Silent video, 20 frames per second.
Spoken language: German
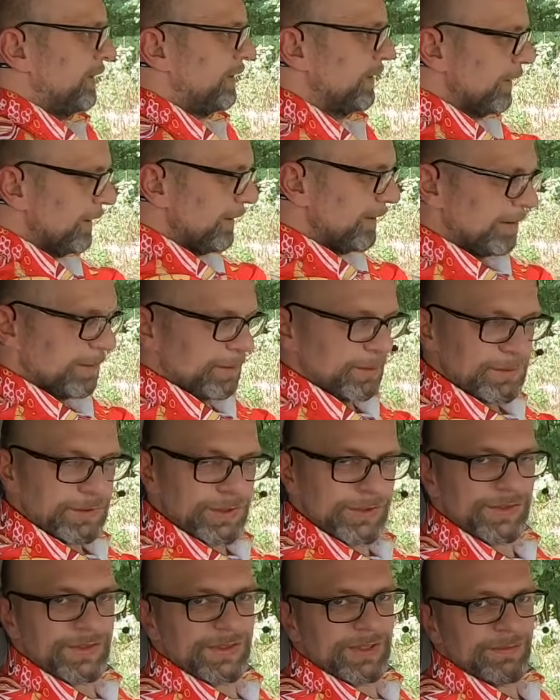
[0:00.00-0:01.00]
ich. Und
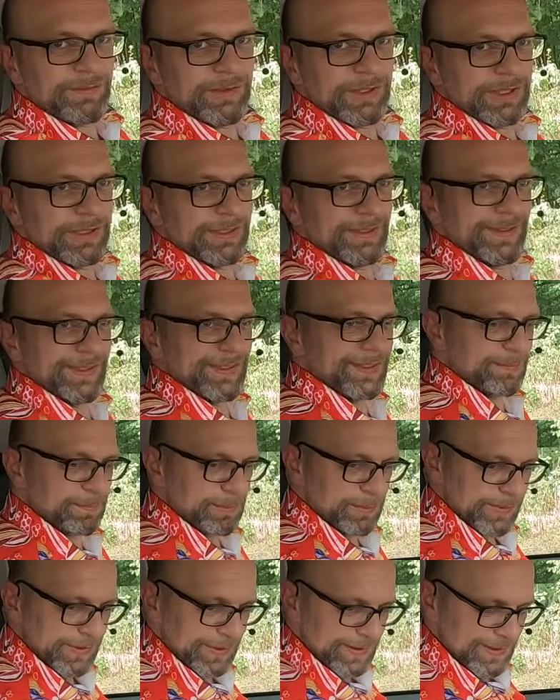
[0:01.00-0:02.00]
das ist dann wieder die
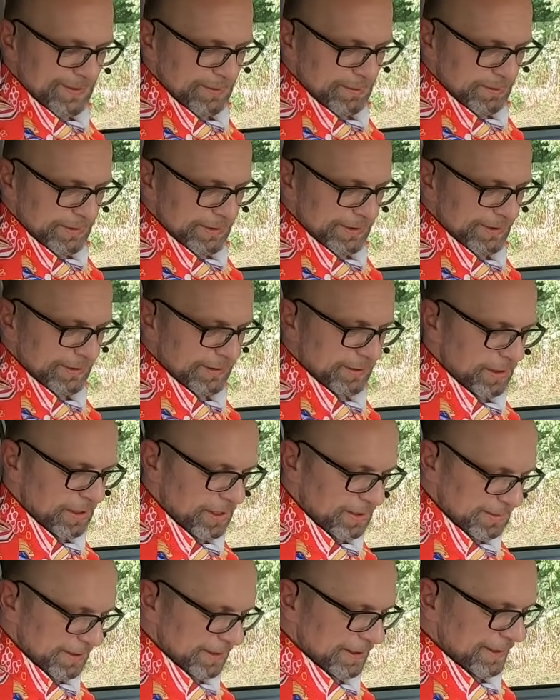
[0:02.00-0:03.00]
Sitzposition, die ich
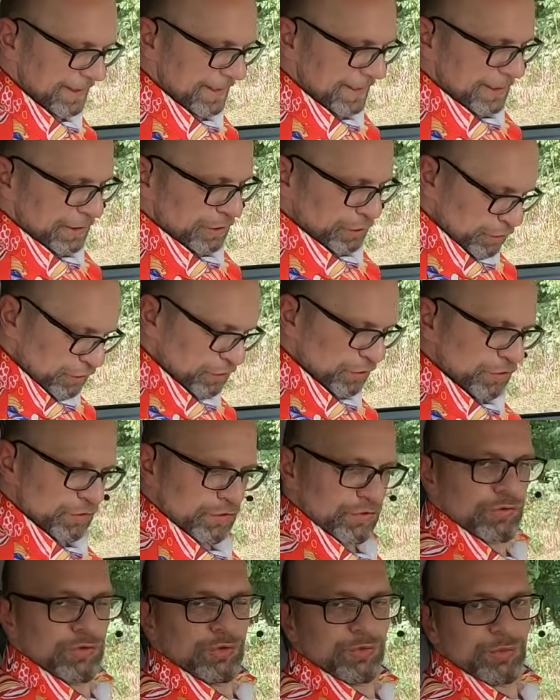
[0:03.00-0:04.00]
habe. Die
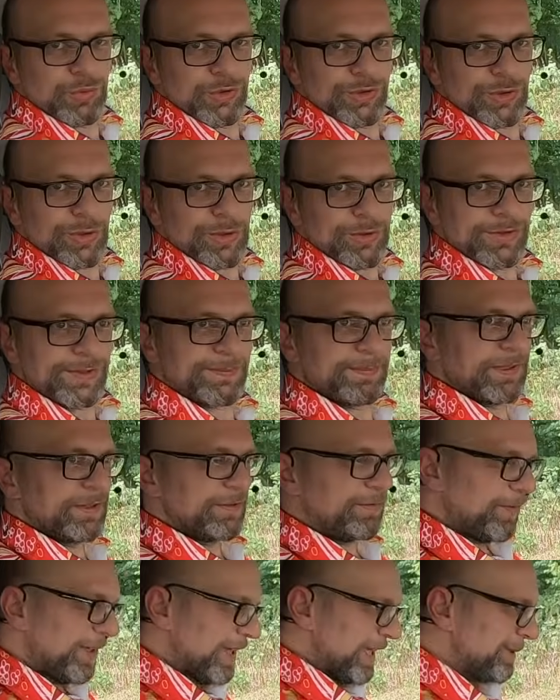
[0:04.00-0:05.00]
Sitze sind durchaus
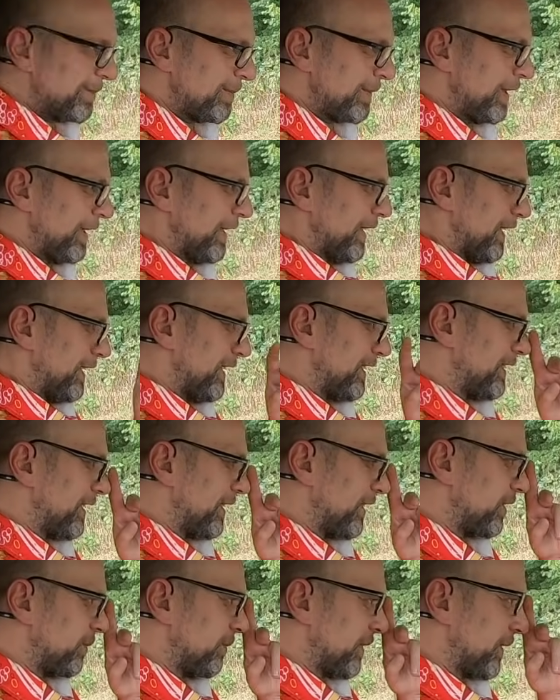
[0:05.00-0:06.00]
bequem. Ich
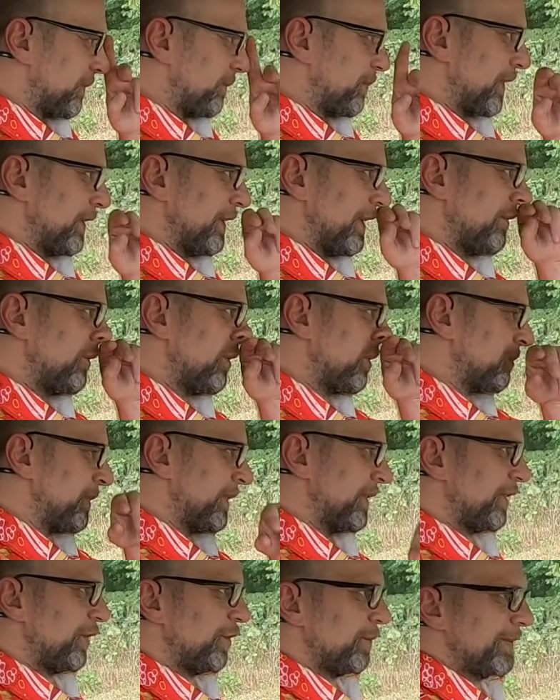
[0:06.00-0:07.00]
denke, mit dem Panda wird
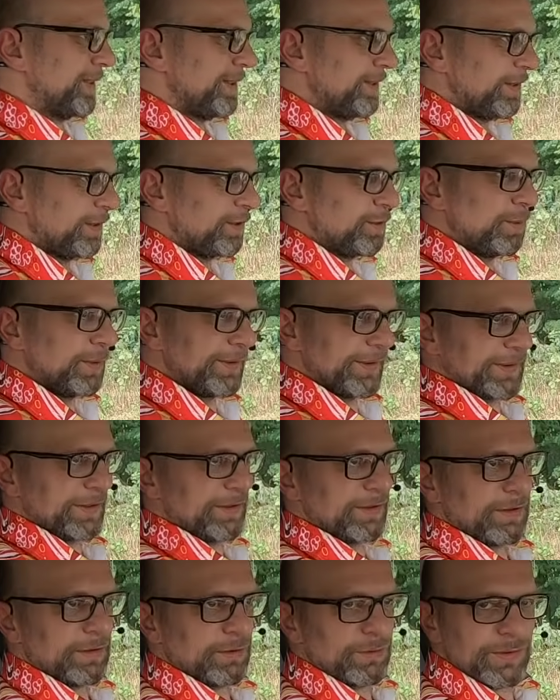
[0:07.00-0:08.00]
man ja hauptsächlich
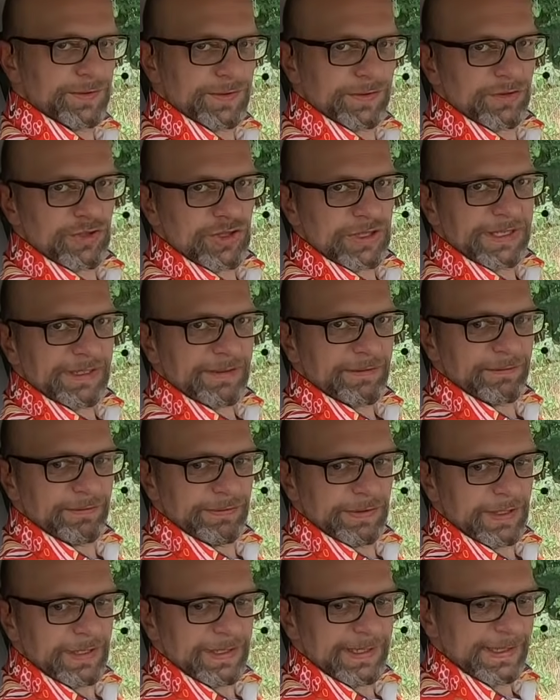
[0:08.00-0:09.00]
kürzere, äh, kürzere Strecken
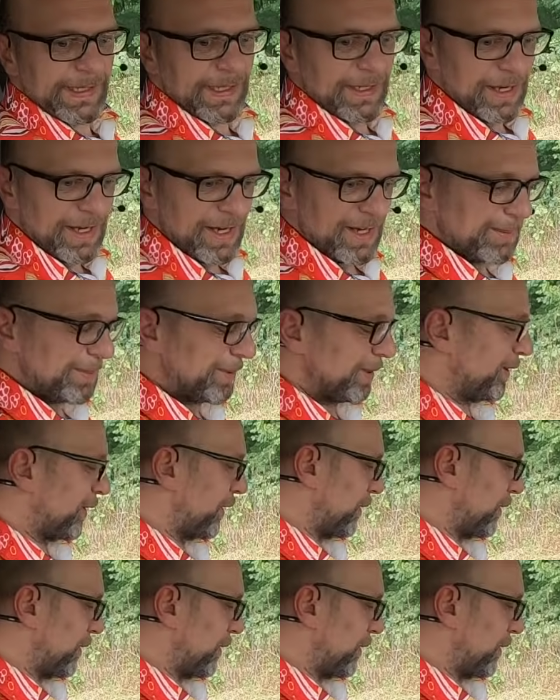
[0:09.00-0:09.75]
fahren, aber